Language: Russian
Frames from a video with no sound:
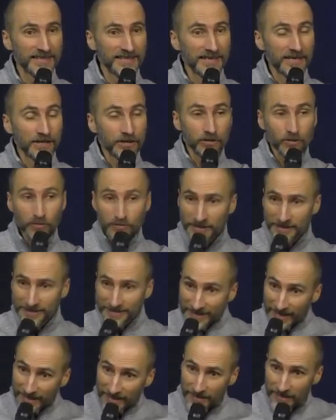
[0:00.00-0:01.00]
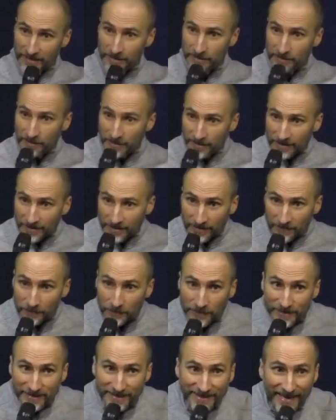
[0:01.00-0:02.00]
Что ты делаешь
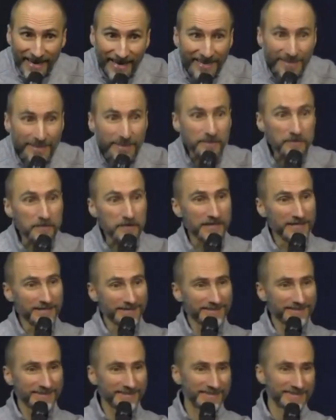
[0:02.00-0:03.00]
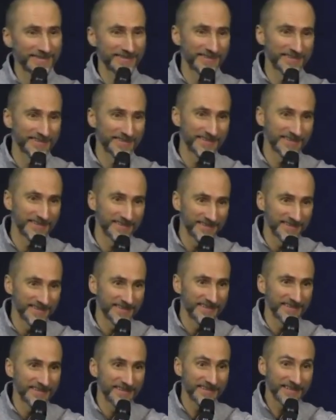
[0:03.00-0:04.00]
в церкви?
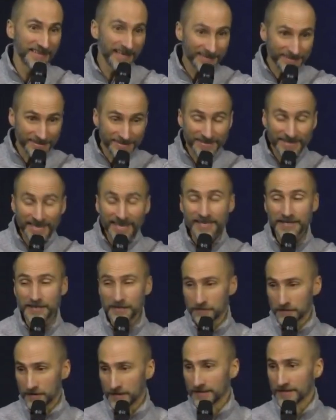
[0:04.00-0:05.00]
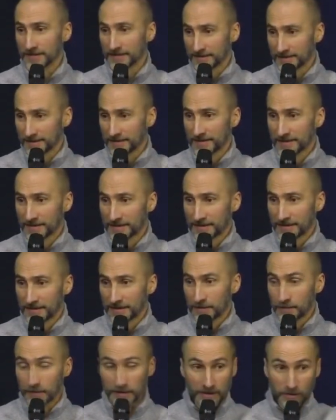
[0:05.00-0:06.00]
Для церкви.
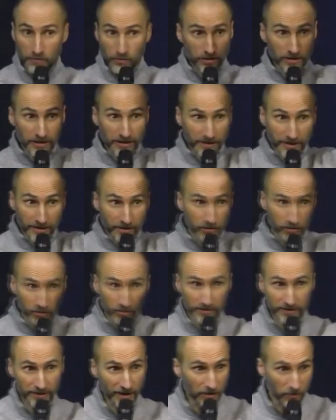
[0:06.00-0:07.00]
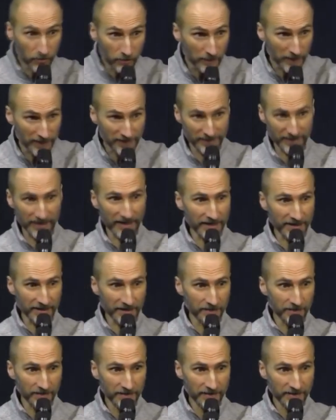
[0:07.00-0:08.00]
Потому что Христос-то любит церковь.